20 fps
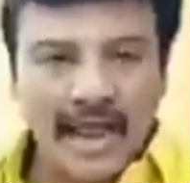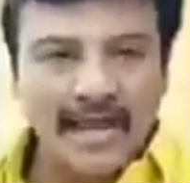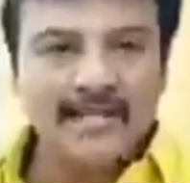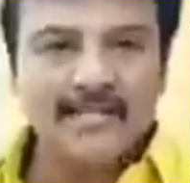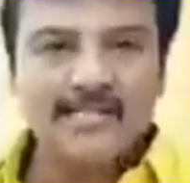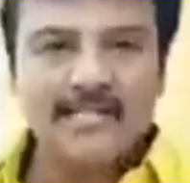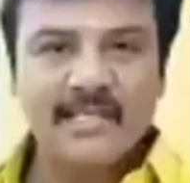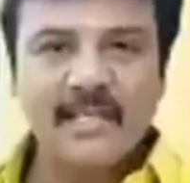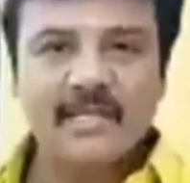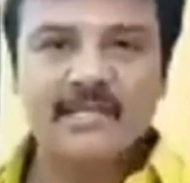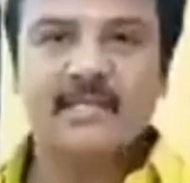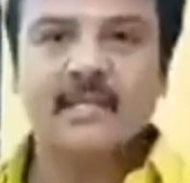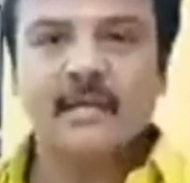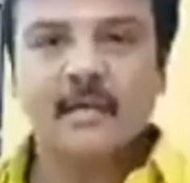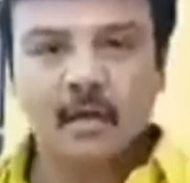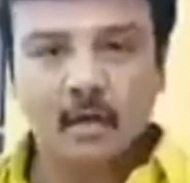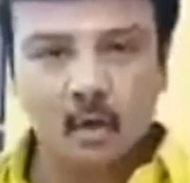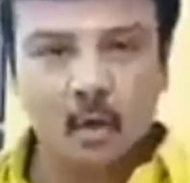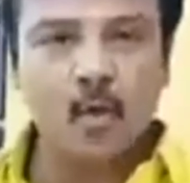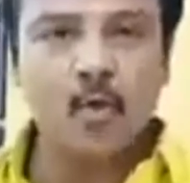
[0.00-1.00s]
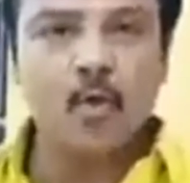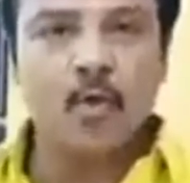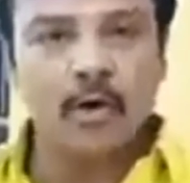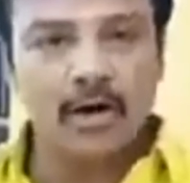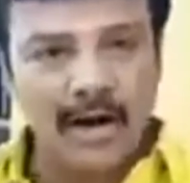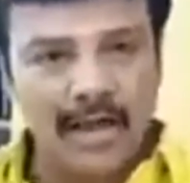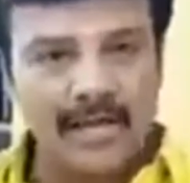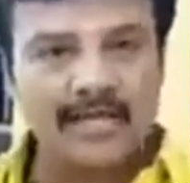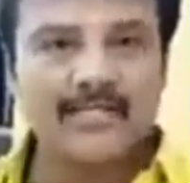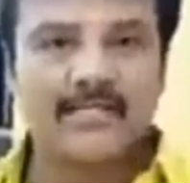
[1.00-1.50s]
நைன் சிக்ஸ் டூ
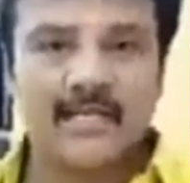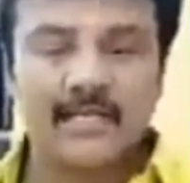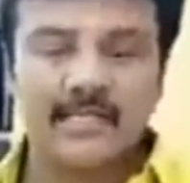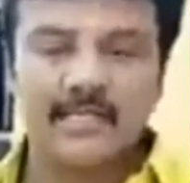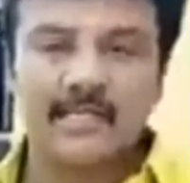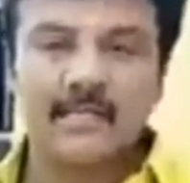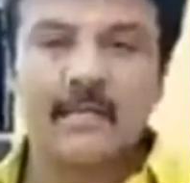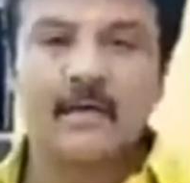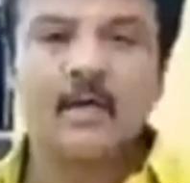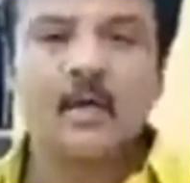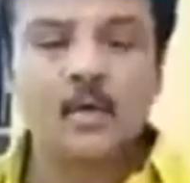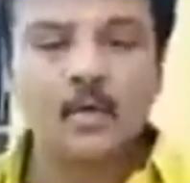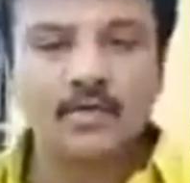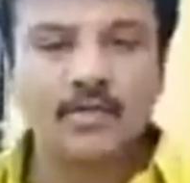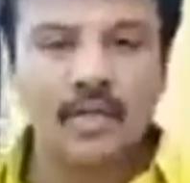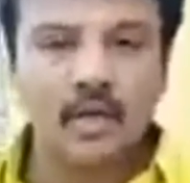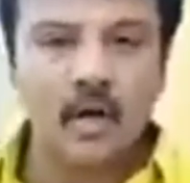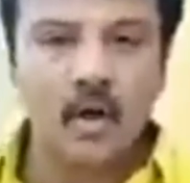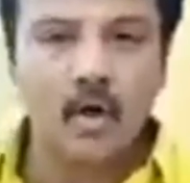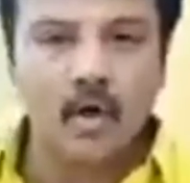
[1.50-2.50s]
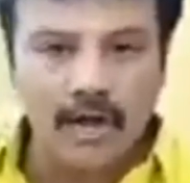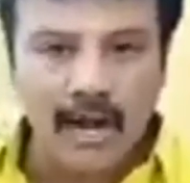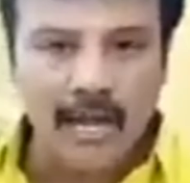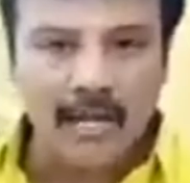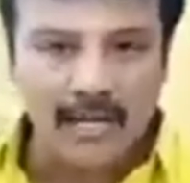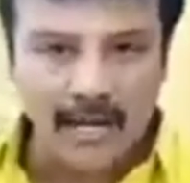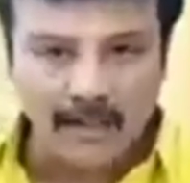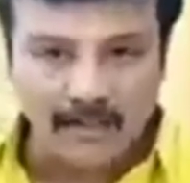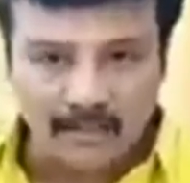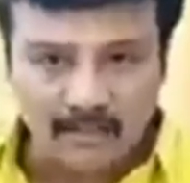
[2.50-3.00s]
நைன் சிக்ஸ் டூ ஜீரோ
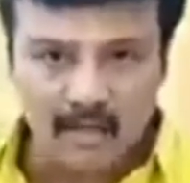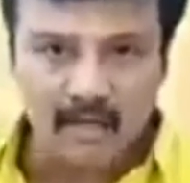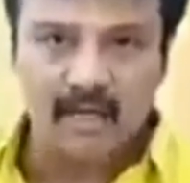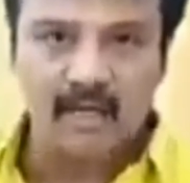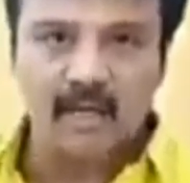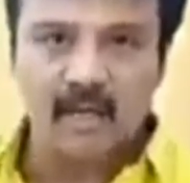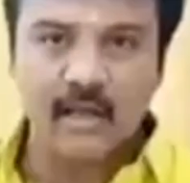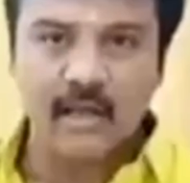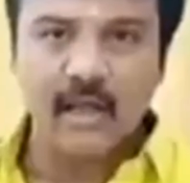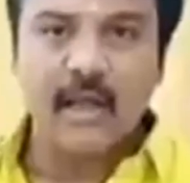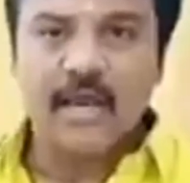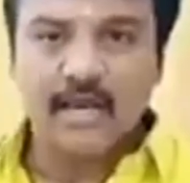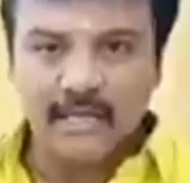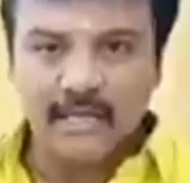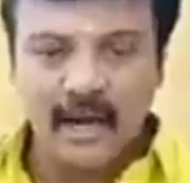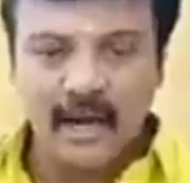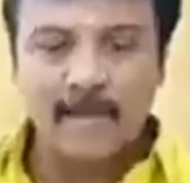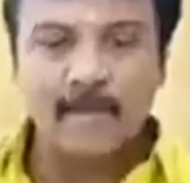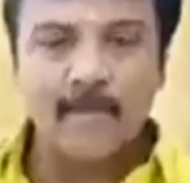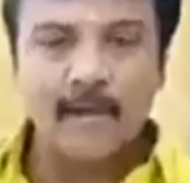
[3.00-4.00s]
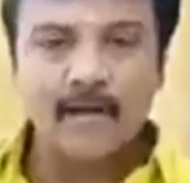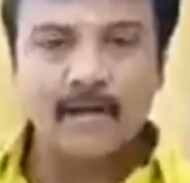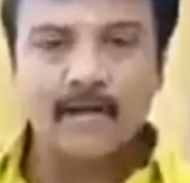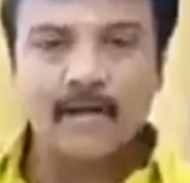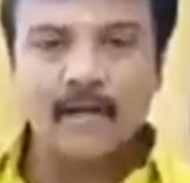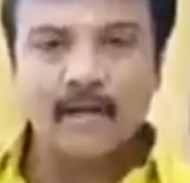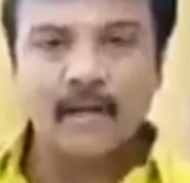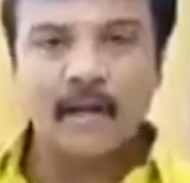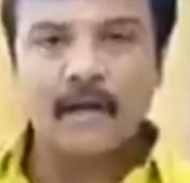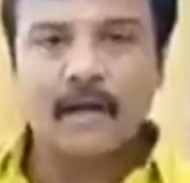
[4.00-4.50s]
நைன் எயிட் த்ரீ இந்த
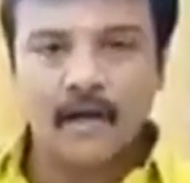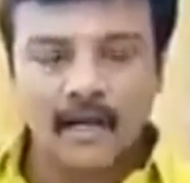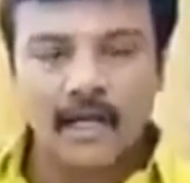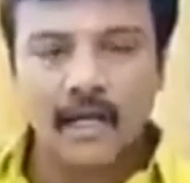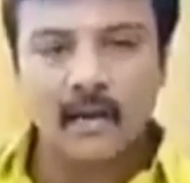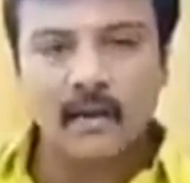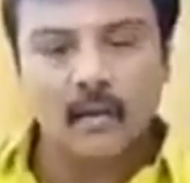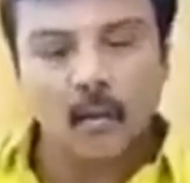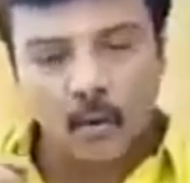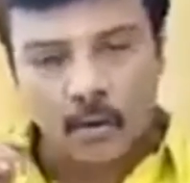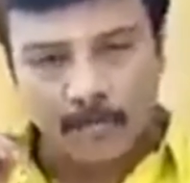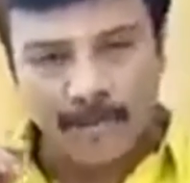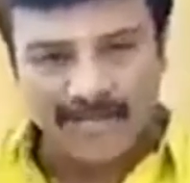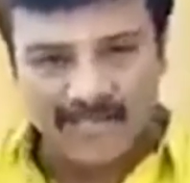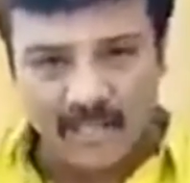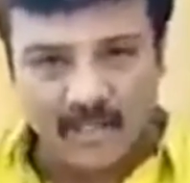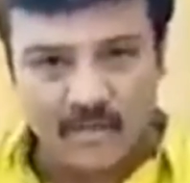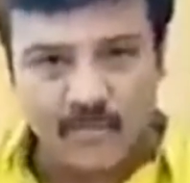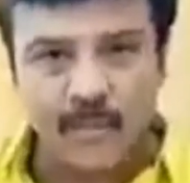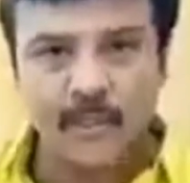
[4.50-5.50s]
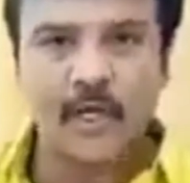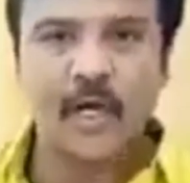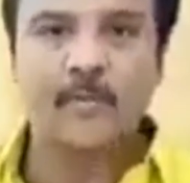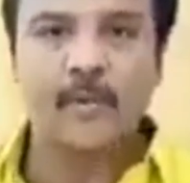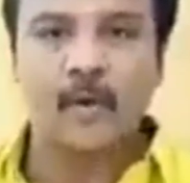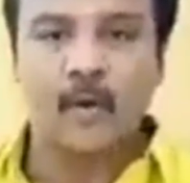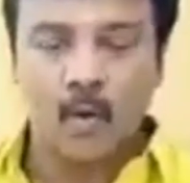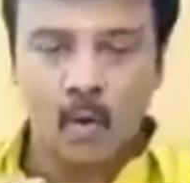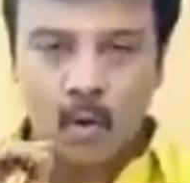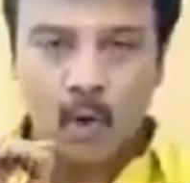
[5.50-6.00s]
நம்பருக்கு நீங்க ஒரு மெசேஜ் மட்டும்
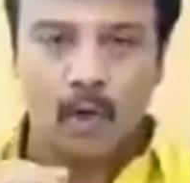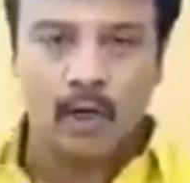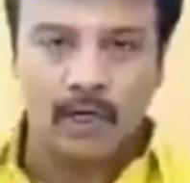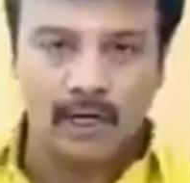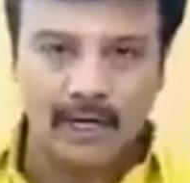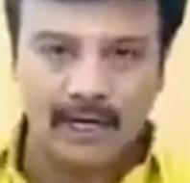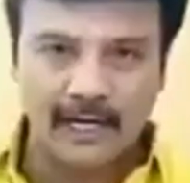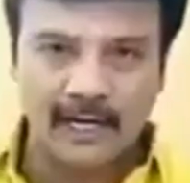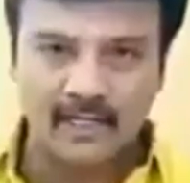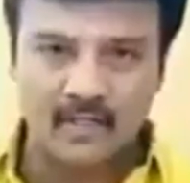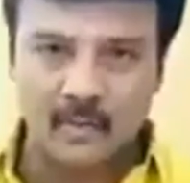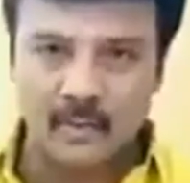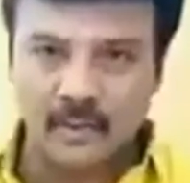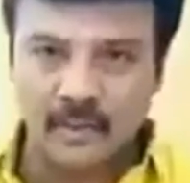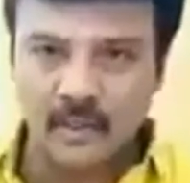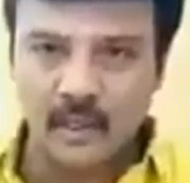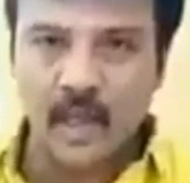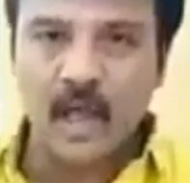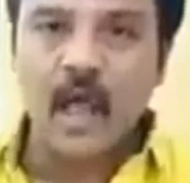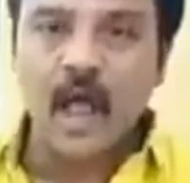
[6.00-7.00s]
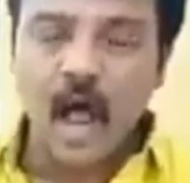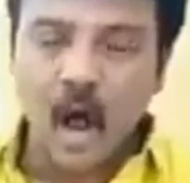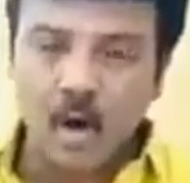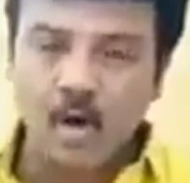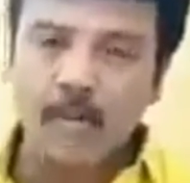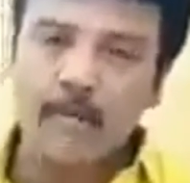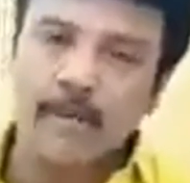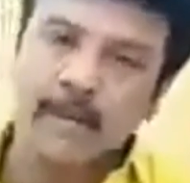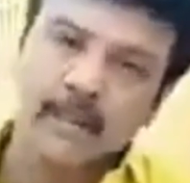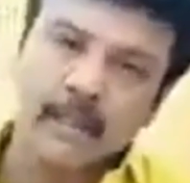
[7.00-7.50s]
அனுப்புங்க உங்களோட டீடைல்ஸ் பத்தி
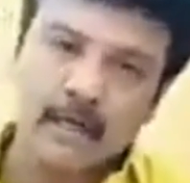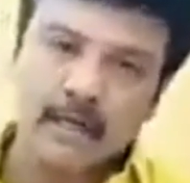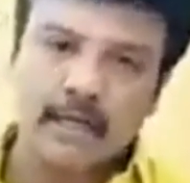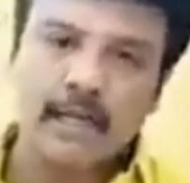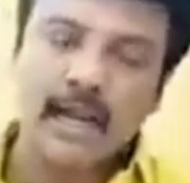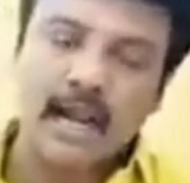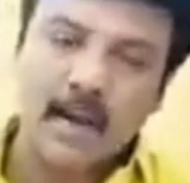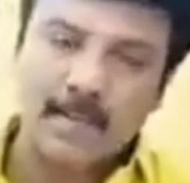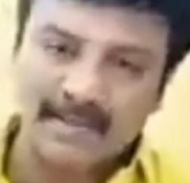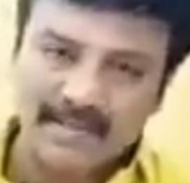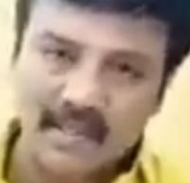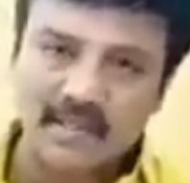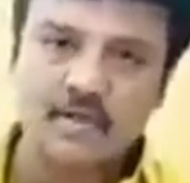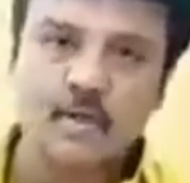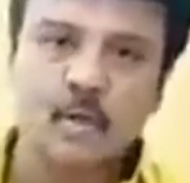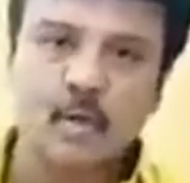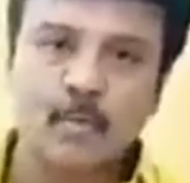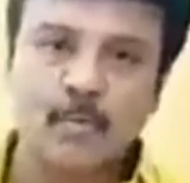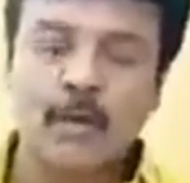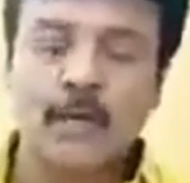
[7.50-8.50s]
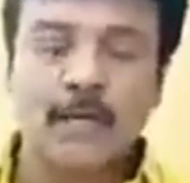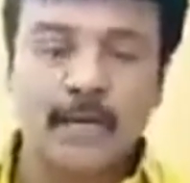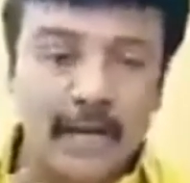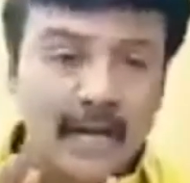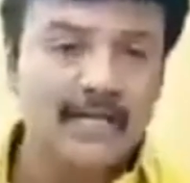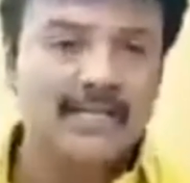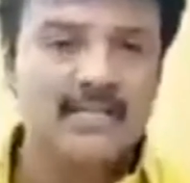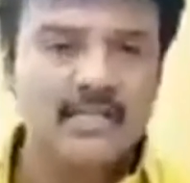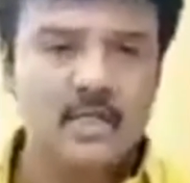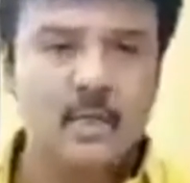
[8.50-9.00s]
அவங்க பதிலுக்கு எல்லாமே செஞ்சு கொடுப்பாங்க
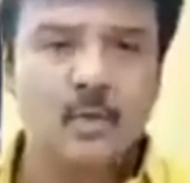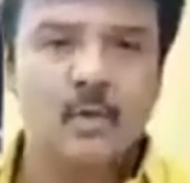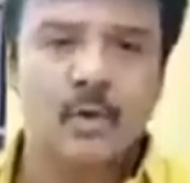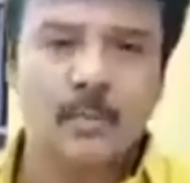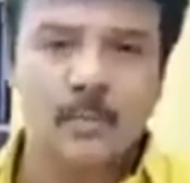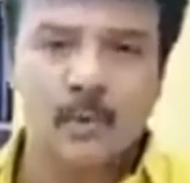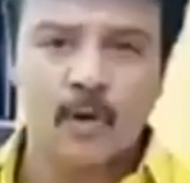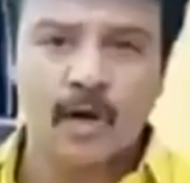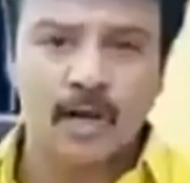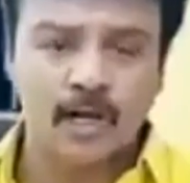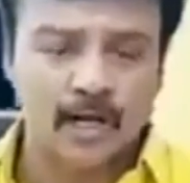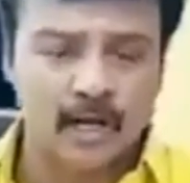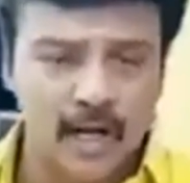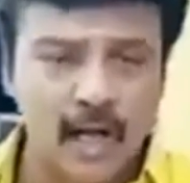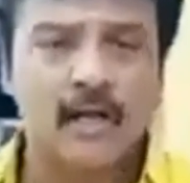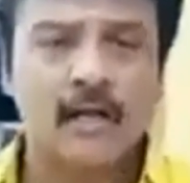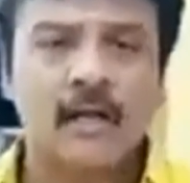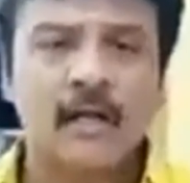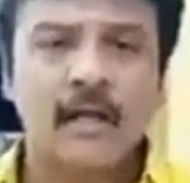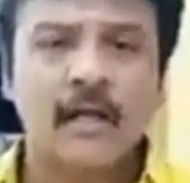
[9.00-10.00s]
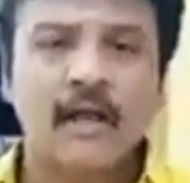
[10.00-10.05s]
என்ன செஞ்சு கொடுக்க போறாங்கன்னா